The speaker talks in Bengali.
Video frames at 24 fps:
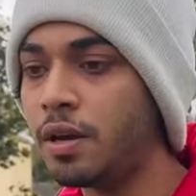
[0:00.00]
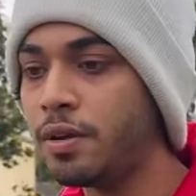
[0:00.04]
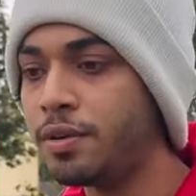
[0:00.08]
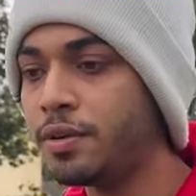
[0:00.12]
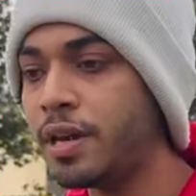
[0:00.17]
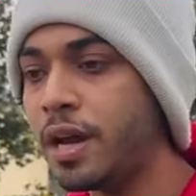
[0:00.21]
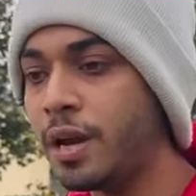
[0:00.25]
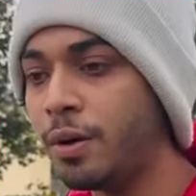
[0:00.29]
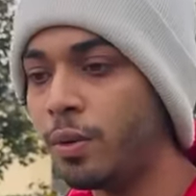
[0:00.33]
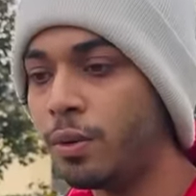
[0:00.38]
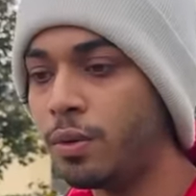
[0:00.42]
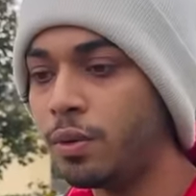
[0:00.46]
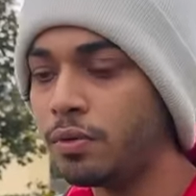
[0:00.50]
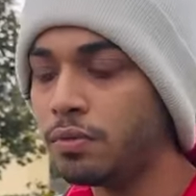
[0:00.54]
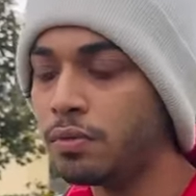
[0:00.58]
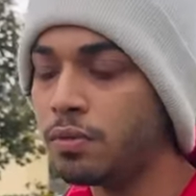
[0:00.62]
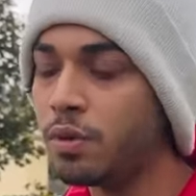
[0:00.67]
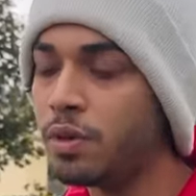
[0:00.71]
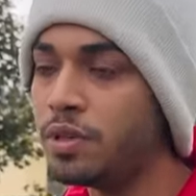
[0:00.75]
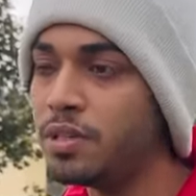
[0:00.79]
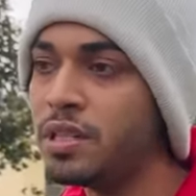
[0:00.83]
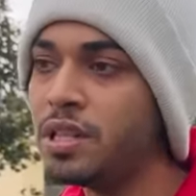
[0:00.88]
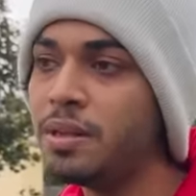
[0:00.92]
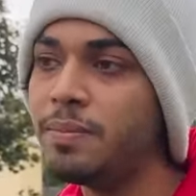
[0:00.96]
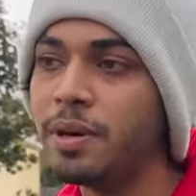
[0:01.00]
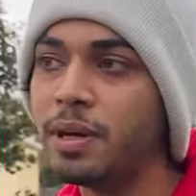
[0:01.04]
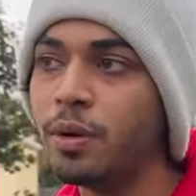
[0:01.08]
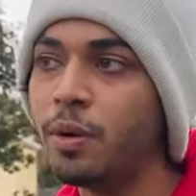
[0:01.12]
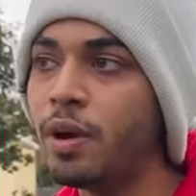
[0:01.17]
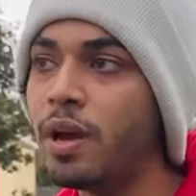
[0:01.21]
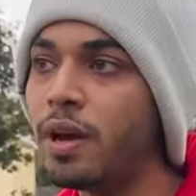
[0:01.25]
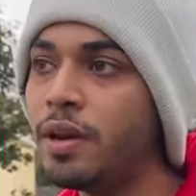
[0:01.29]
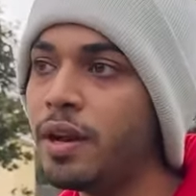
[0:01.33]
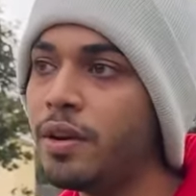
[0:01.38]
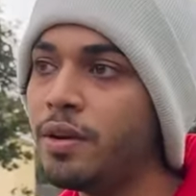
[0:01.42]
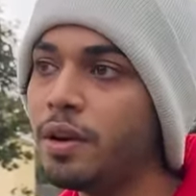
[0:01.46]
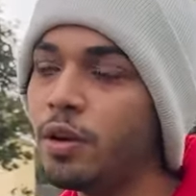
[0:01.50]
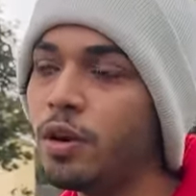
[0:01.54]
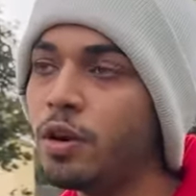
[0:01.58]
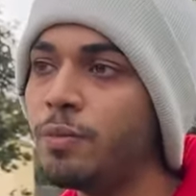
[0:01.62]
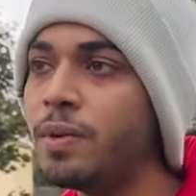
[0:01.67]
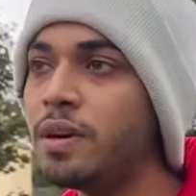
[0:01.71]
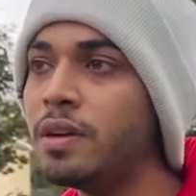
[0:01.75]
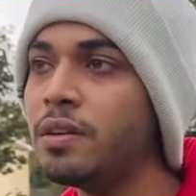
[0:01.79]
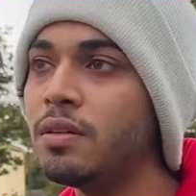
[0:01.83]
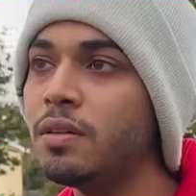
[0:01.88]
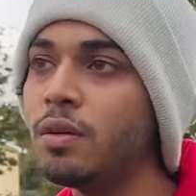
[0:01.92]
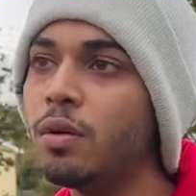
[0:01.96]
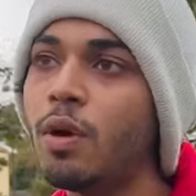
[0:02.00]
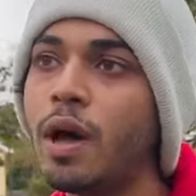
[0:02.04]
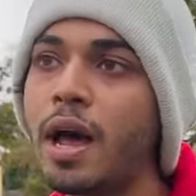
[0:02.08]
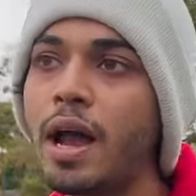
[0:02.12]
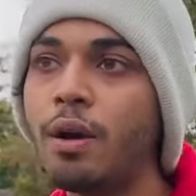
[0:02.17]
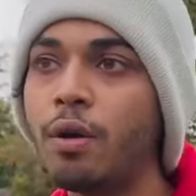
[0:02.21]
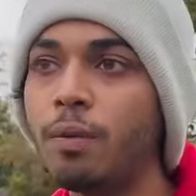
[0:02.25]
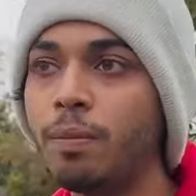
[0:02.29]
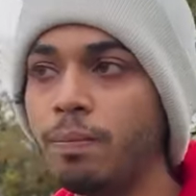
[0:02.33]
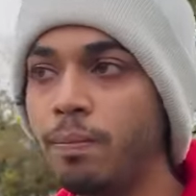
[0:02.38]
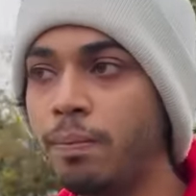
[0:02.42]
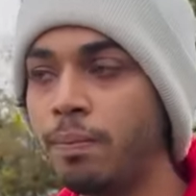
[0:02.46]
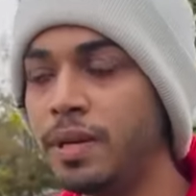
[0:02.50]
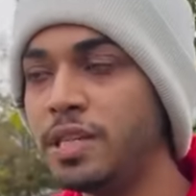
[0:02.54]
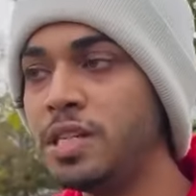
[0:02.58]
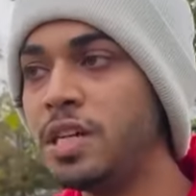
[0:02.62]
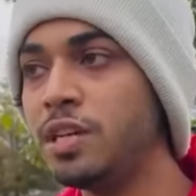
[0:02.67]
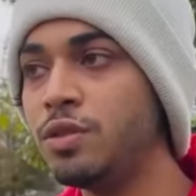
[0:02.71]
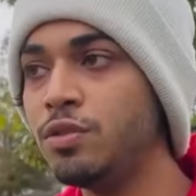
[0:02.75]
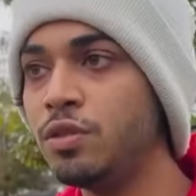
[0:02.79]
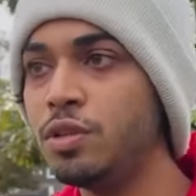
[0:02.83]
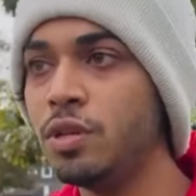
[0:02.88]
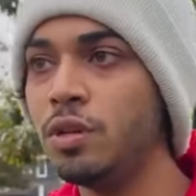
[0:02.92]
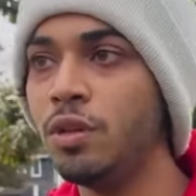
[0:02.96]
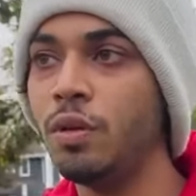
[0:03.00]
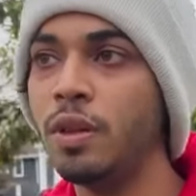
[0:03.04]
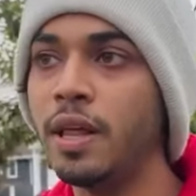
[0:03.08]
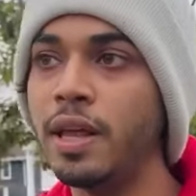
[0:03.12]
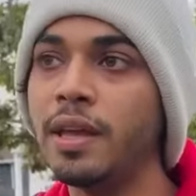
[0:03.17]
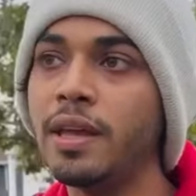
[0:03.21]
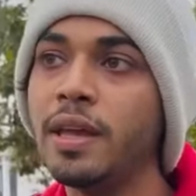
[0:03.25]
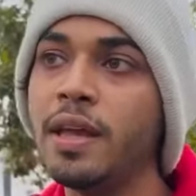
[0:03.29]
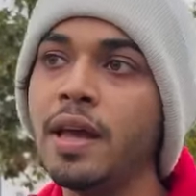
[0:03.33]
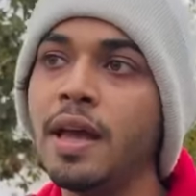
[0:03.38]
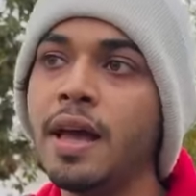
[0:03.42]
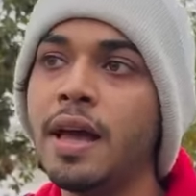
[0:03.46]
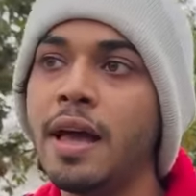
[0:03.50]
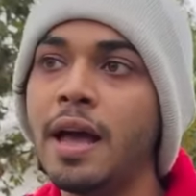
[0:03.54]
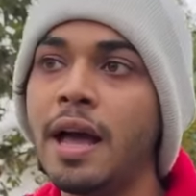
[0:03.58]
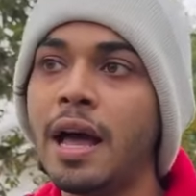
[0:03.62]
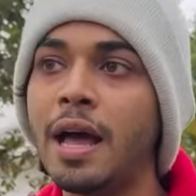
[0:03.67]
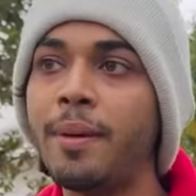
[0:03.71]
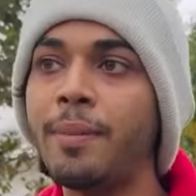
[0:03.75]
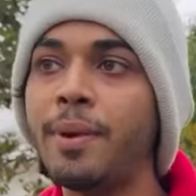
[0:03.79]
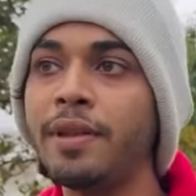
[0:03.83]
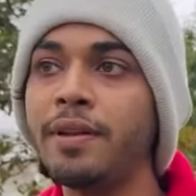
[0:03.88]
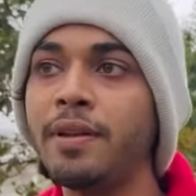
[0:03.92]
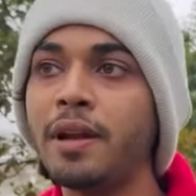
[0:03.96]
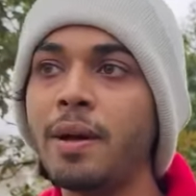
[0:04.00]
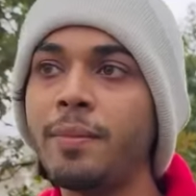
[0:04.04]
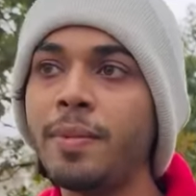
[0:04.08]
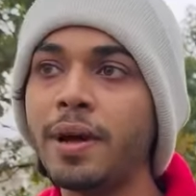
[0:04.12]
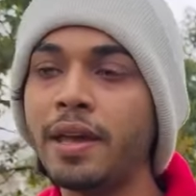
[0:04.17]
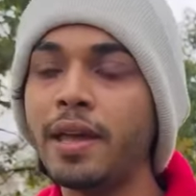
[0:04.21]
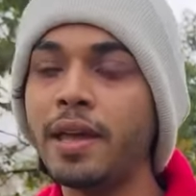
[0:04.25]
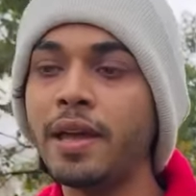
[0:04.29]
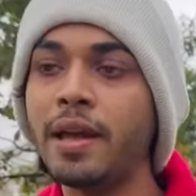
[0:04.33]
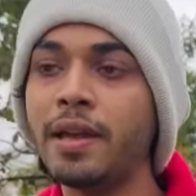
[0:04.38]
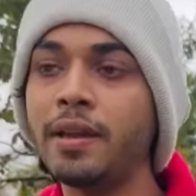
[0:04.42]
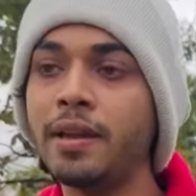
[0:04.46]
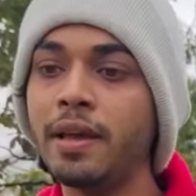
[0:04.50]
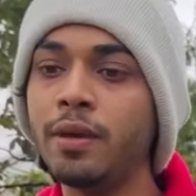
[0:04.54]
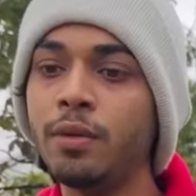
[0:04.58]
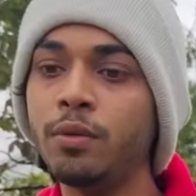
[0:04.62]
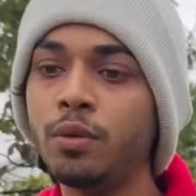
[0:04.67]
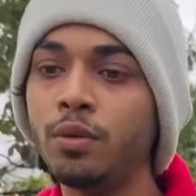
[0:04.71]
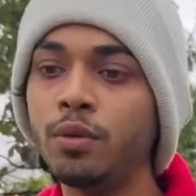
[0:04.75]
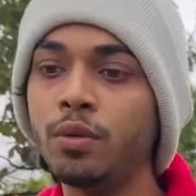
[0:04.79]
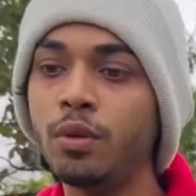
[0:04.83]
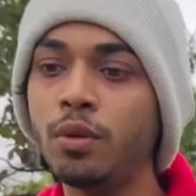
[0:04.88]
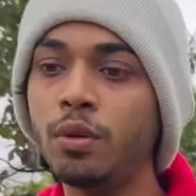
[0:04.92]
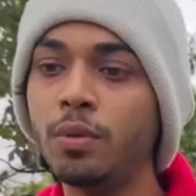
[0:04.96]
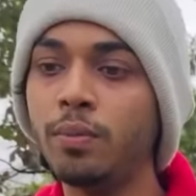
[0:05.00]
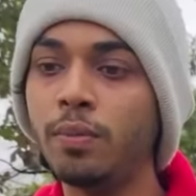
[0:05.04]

ট্রাই করেছিলাম বাট ওখানে রিকোয়ারমেন্ট আরও বেশি কিছু ছিল লাইক আমাদের আমাকে এখানে অন্তত